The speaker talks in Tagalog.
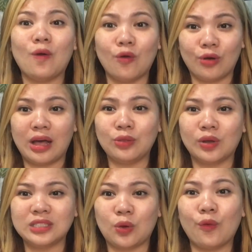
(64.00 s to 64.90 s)
ako, ano
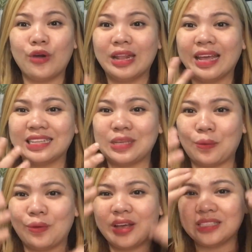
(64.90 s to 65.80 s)
kasi ako, oily kasi
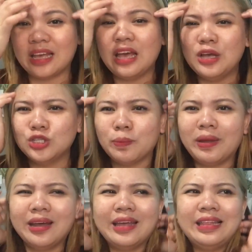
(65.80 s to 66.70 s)
ako guys. Eh. So
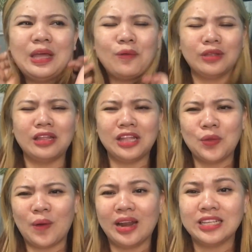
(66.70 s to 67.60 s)
parang hindi ako
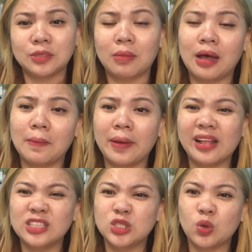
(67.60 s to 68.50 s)
naniniwala sa mga
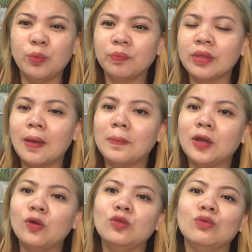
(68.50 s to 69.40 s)
mild soap.
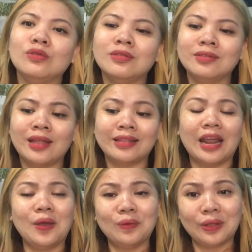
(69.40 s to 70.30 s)
Pero nung
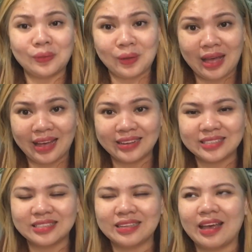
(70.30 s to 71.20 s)
natry ko na to
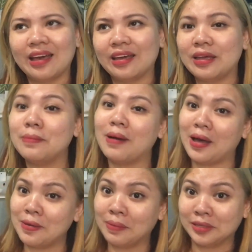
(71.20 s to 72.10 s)
guys, ay iba,
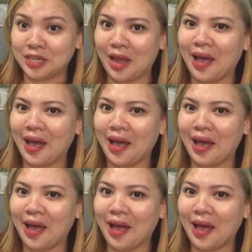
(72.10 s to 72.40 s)
iba siya.